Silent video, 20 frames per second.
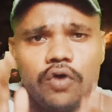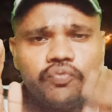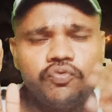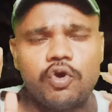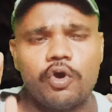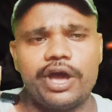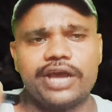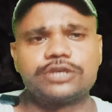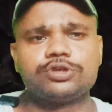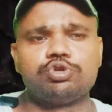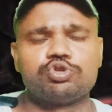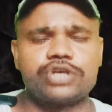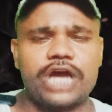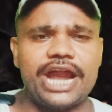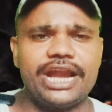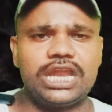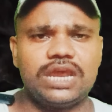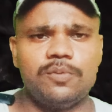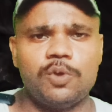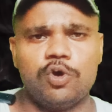वो एक
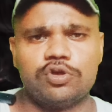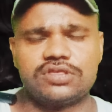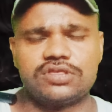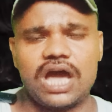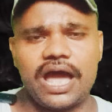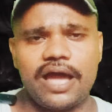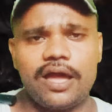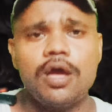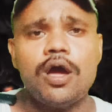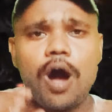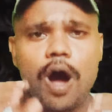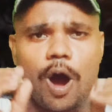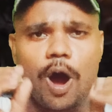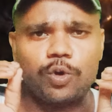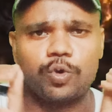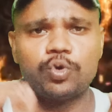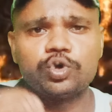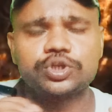सोसाइटी में होता है और